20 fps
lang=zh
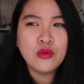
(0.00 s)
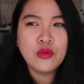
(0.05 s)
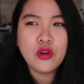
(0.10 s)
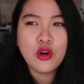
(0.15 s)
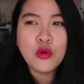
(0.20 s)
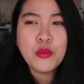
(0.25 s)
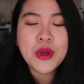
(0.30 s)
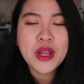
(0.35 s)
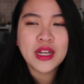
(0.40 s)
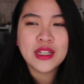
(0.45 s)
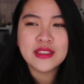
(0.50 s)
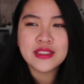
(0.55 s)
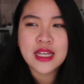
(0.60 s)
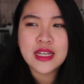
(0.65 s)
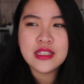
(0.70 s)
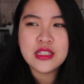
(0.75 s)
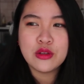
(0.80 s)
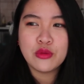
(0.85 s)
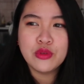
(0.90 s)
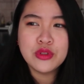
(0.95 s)
欧美人
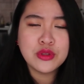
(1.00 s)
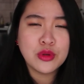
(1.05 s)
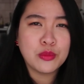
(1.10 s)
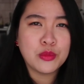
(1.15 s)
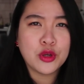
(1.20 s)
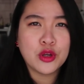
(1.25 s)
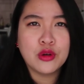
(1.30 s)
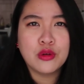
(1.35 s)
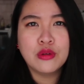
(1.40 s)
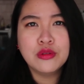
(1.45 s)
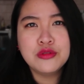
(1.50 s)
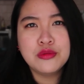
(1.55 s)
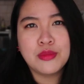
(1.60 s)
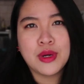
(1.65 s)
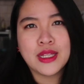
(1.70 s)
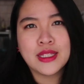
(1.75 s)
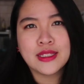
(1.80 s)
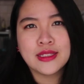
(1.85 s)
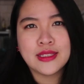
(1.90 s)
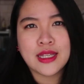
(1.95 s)
在一起，为什么没有人会去
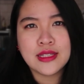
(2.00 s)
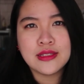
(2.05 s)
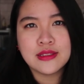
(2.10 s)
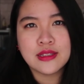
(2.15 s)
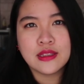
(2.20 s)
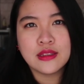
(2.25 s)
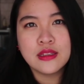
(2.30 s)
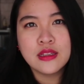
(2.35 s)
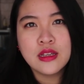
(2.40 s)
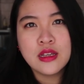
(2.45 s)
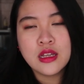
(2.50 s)
骂那个男生？